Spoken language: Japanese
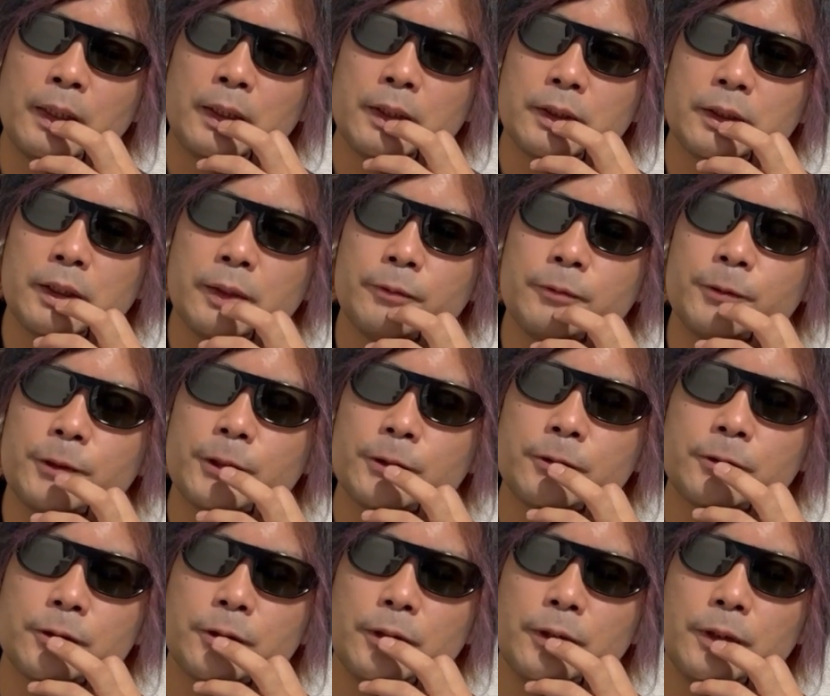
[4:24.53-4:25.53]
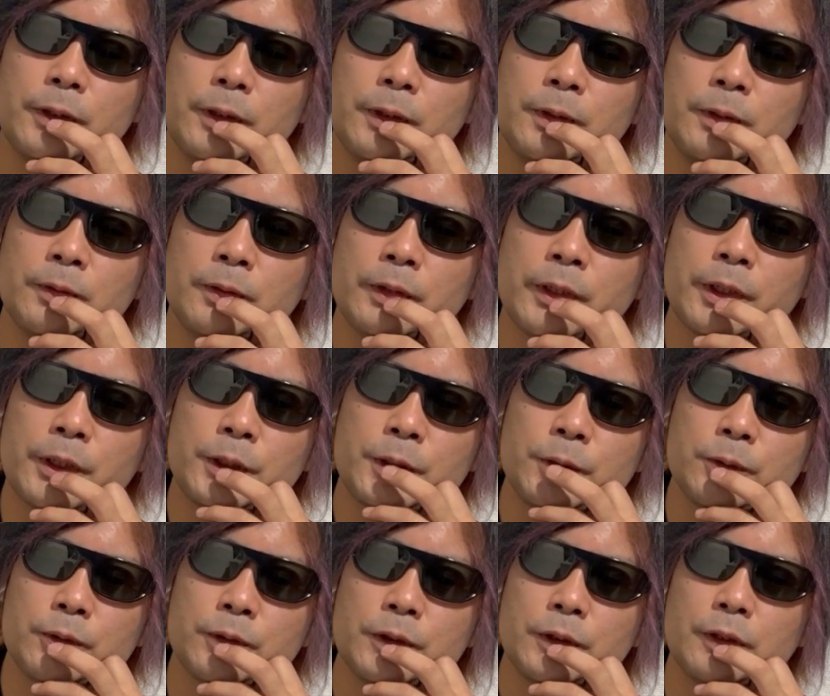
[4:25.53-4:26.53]
シャム69の歴史
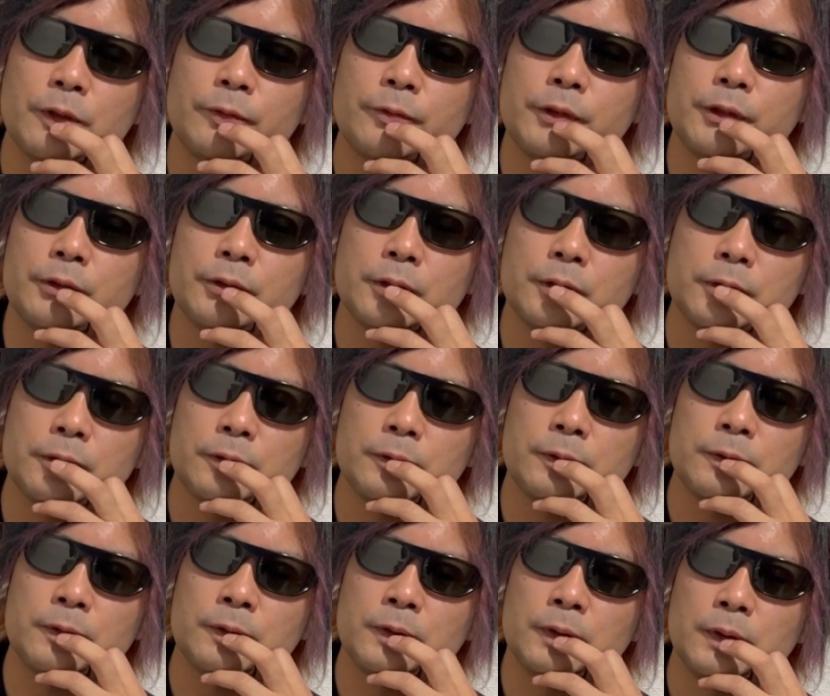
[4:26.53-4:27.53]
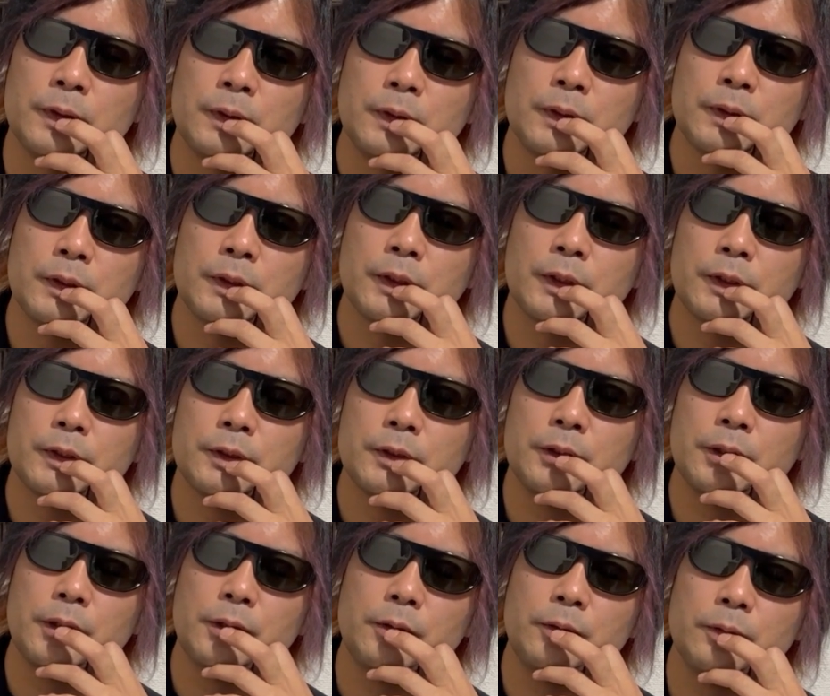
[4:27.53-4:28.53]
を調べると、結
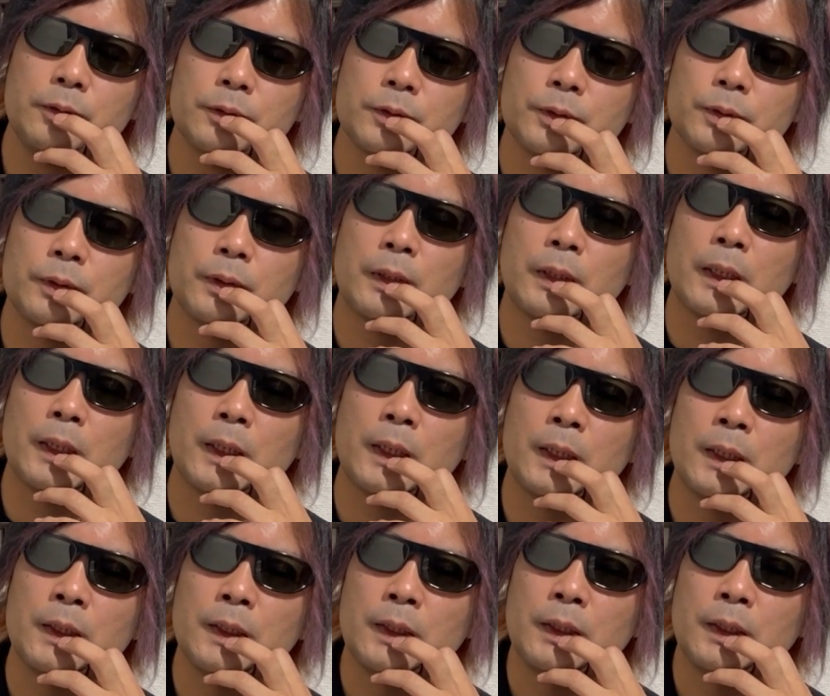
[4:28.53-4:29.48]
成当初は、